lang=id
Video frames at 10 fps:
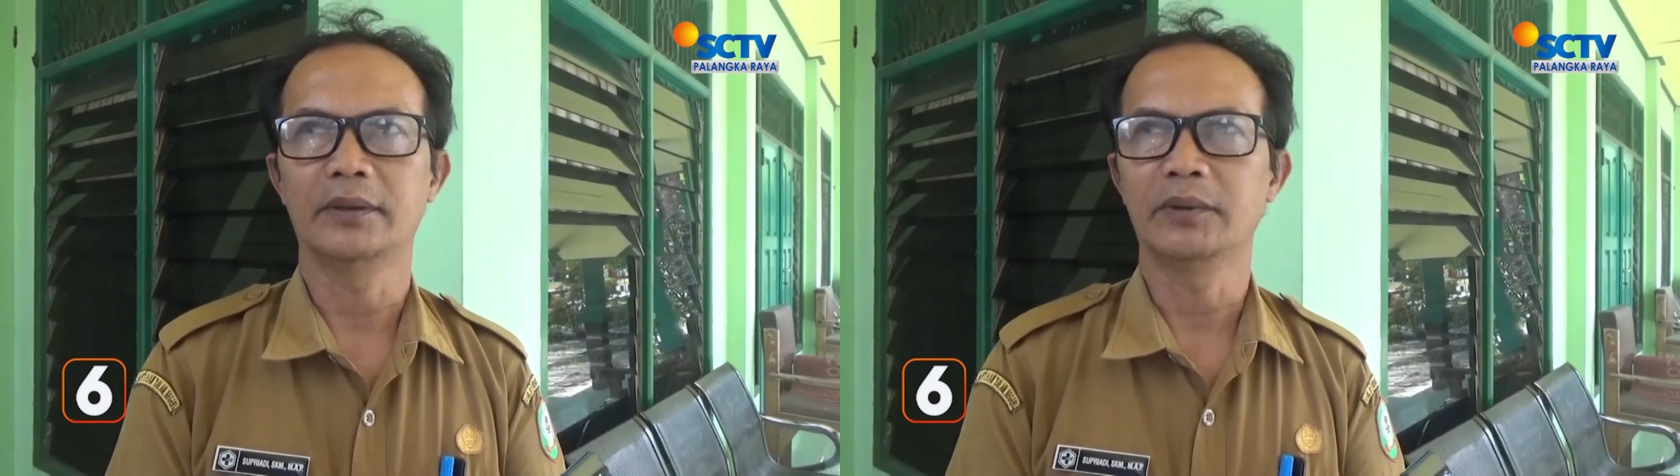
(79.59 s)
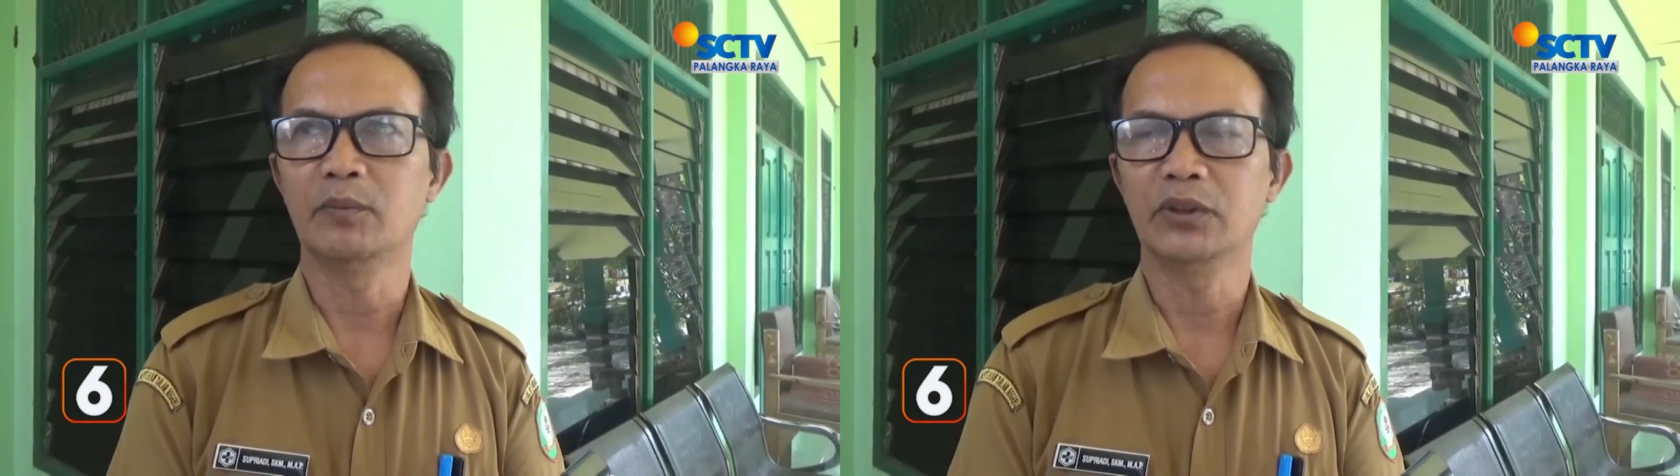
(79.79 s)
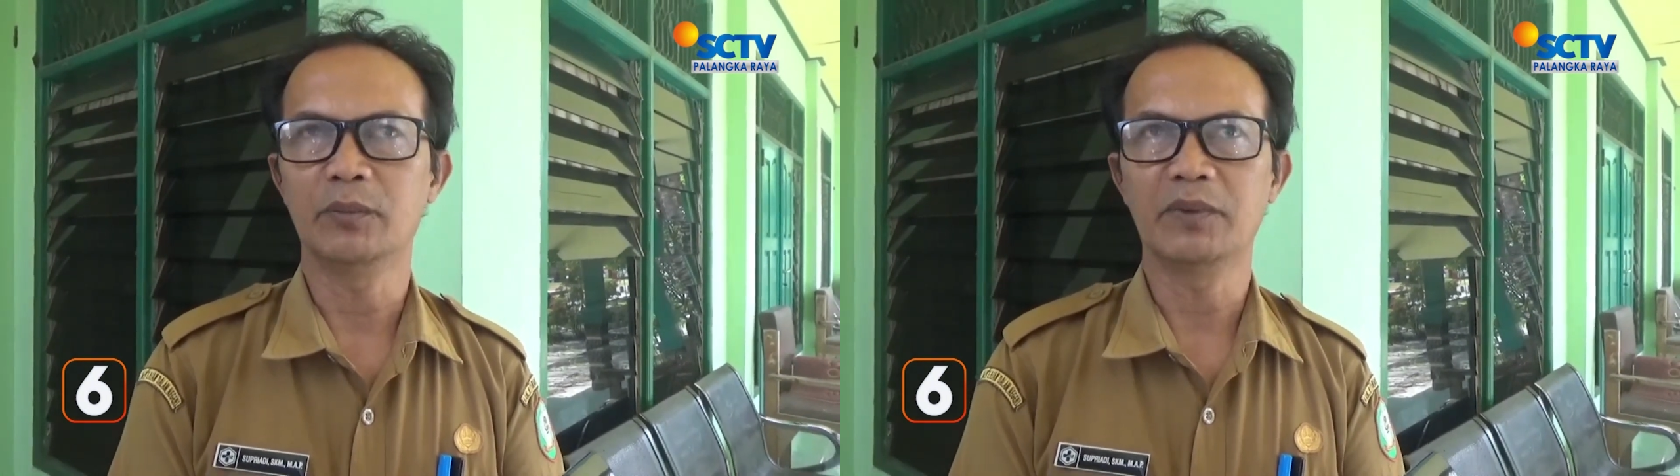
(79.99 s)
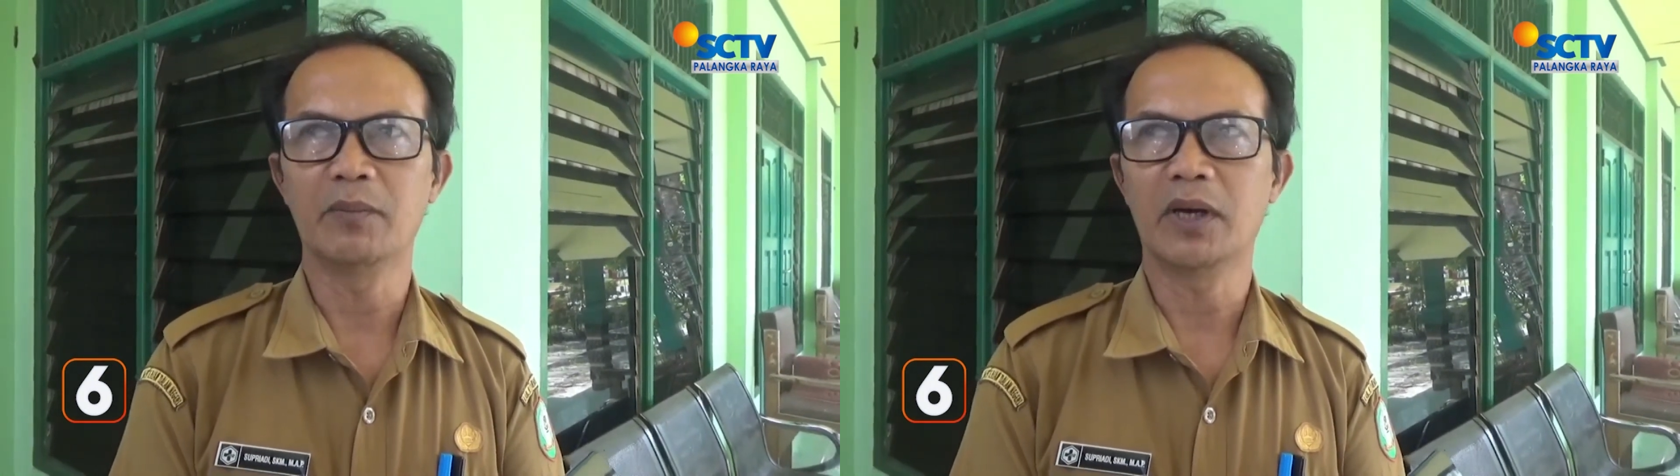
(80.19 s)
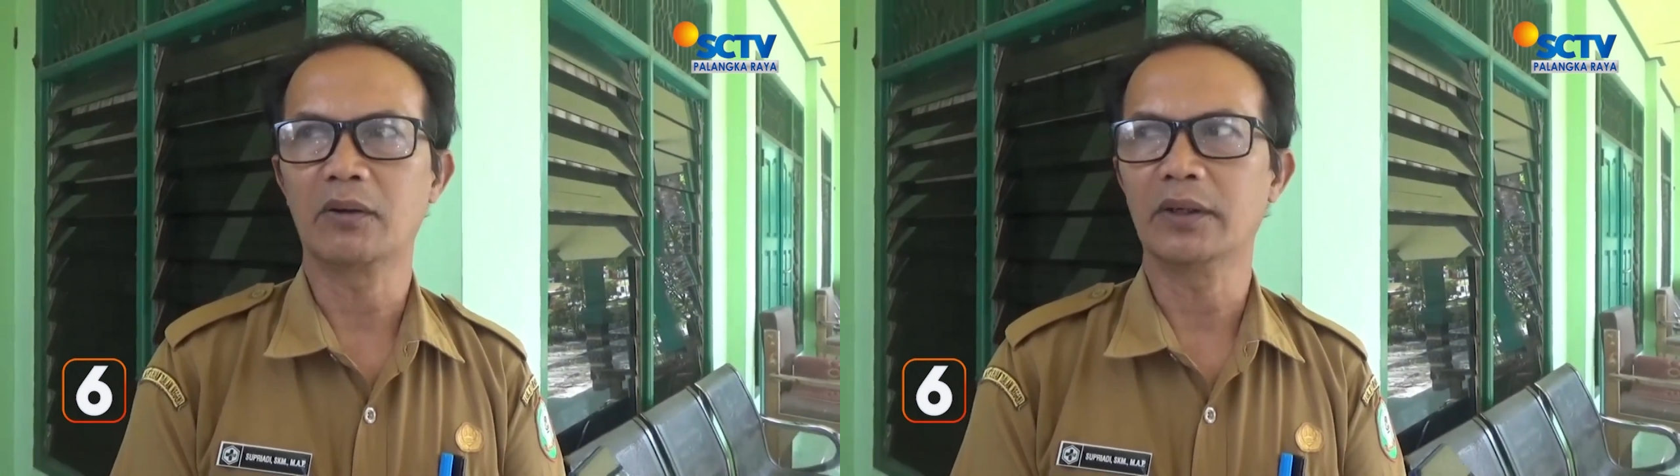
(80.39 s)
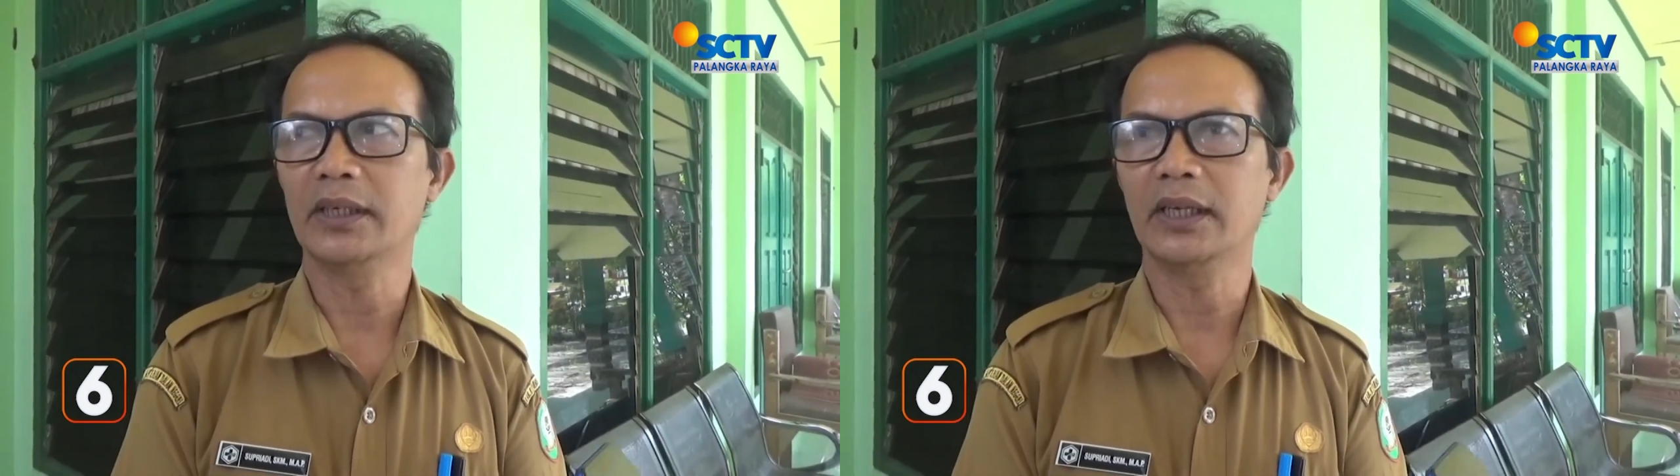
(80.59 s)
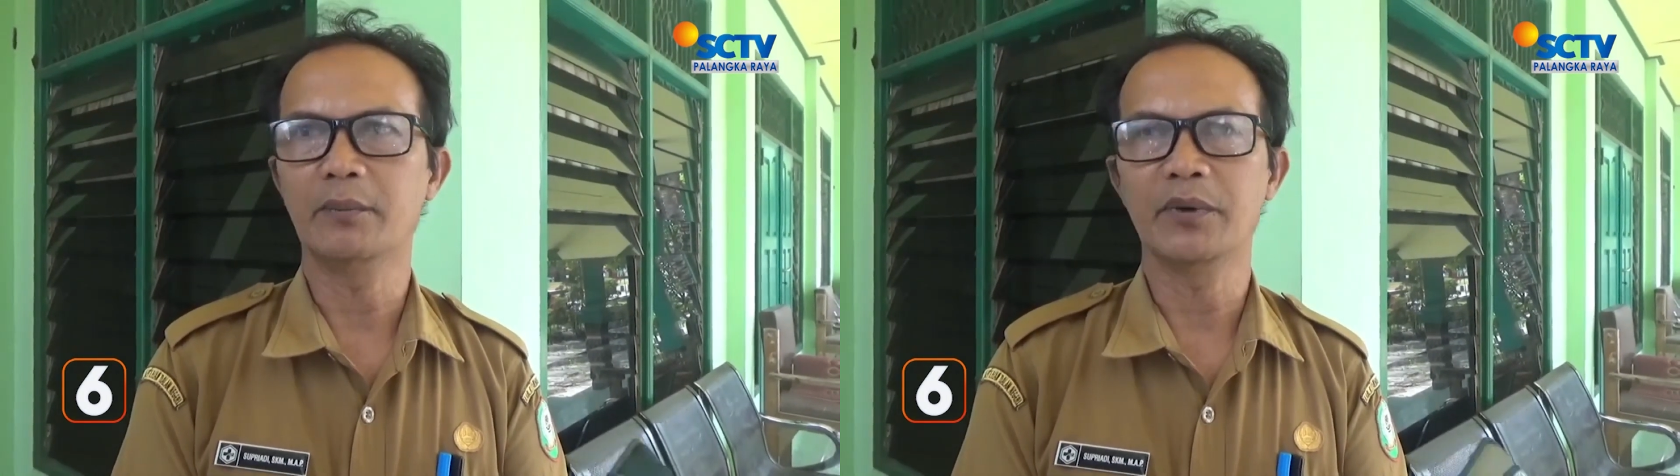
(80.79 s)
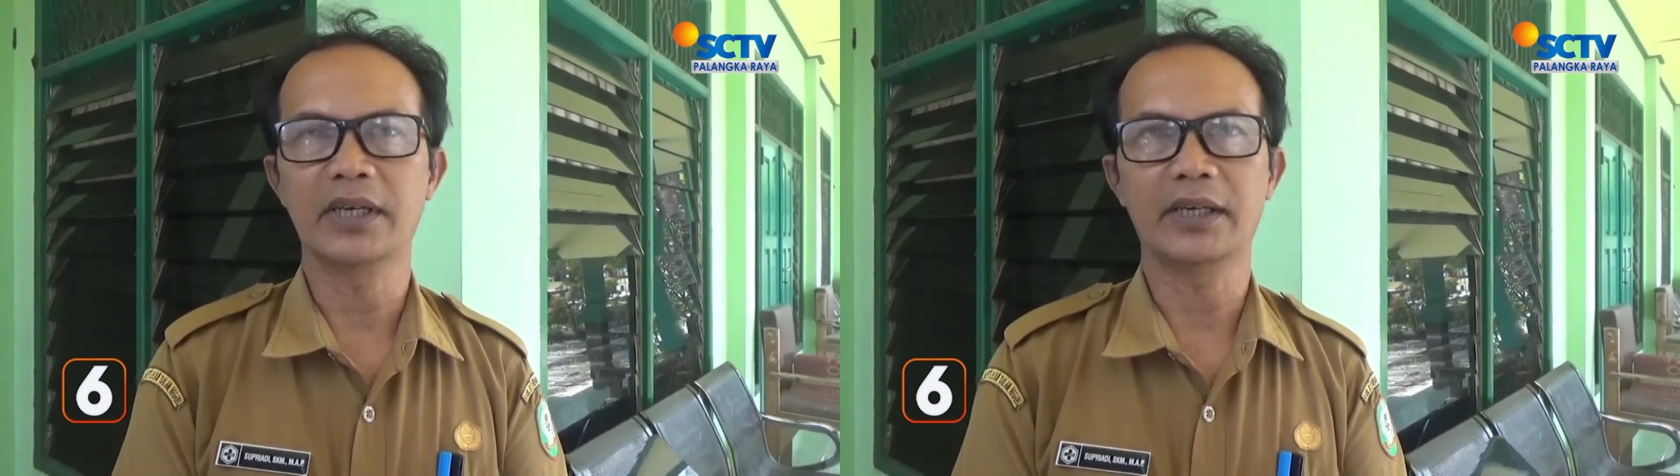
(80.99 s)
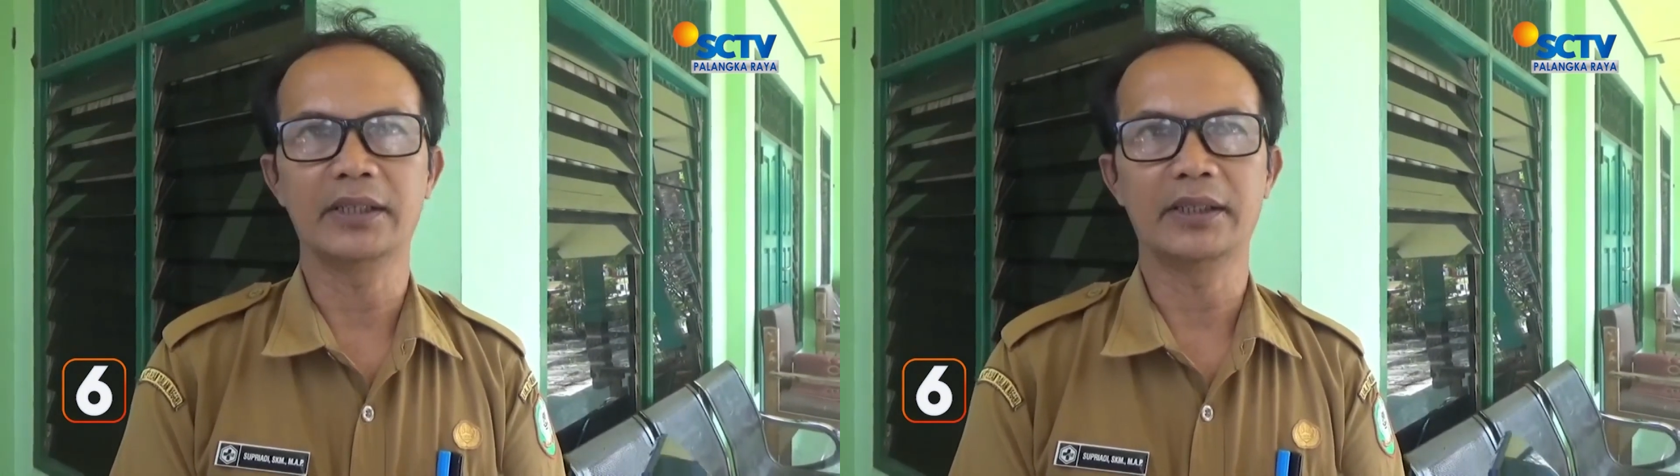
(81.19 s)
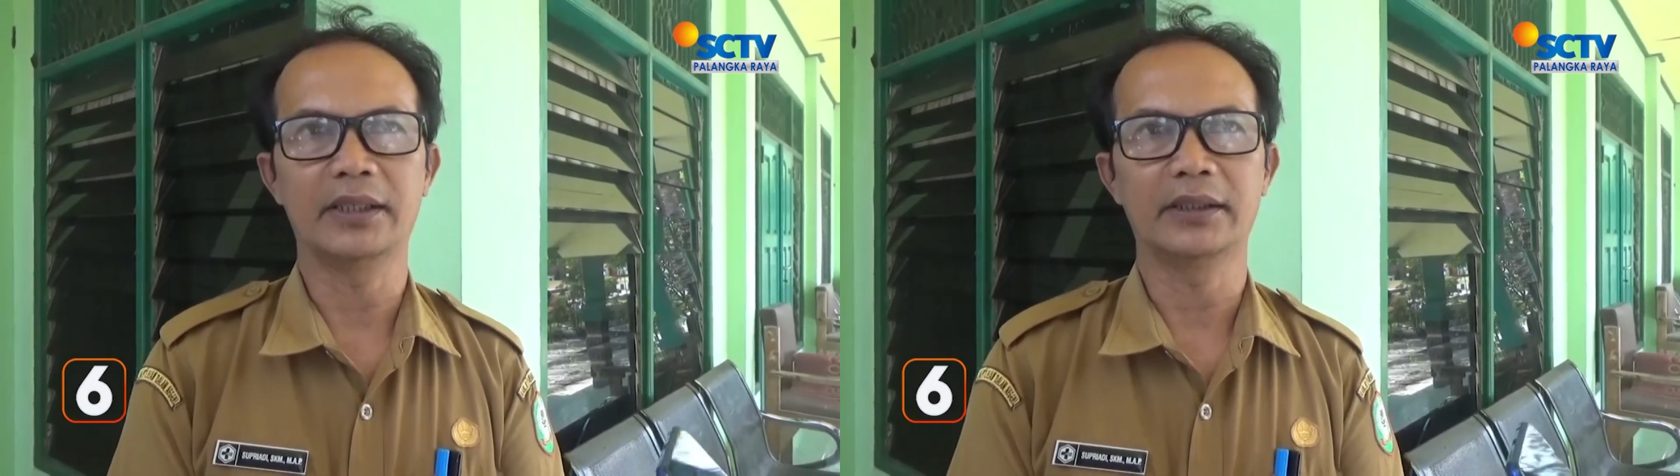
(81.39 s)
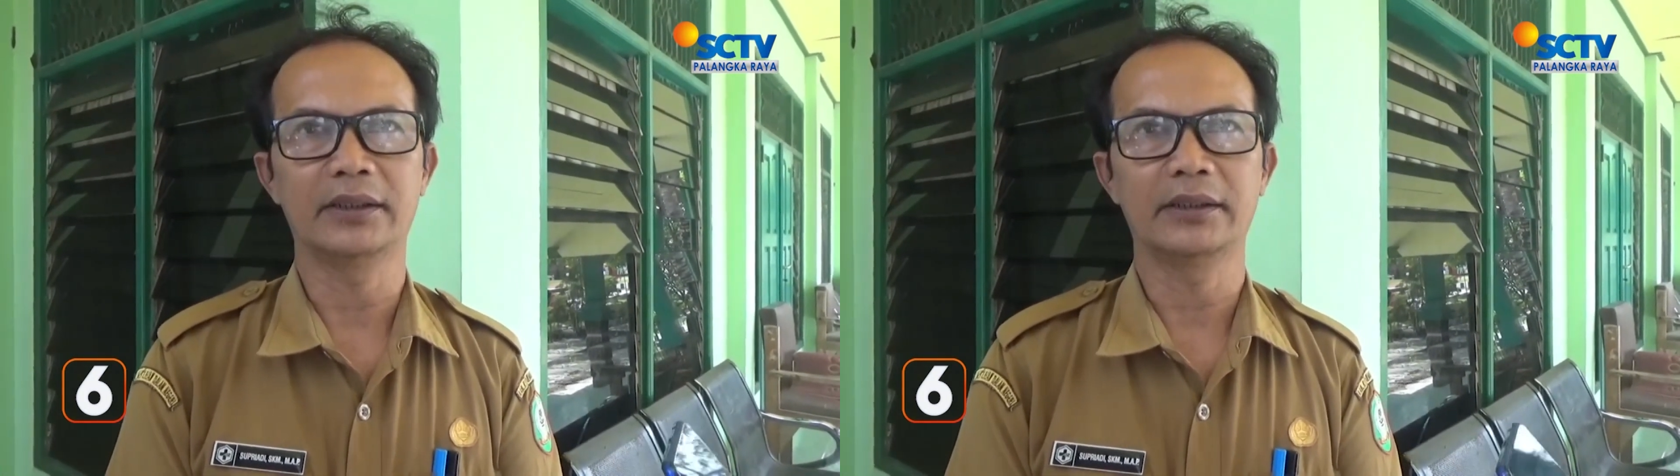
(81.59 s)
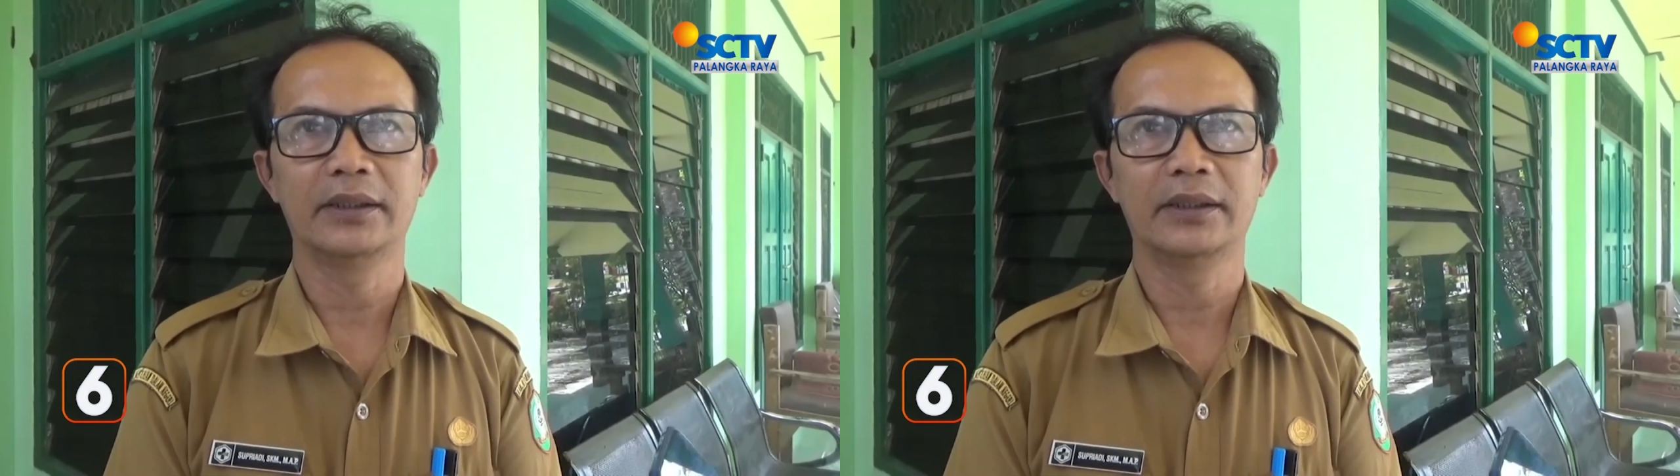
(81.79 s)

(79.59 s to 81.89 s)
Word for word: di musim kemarau ini ada penyakit yang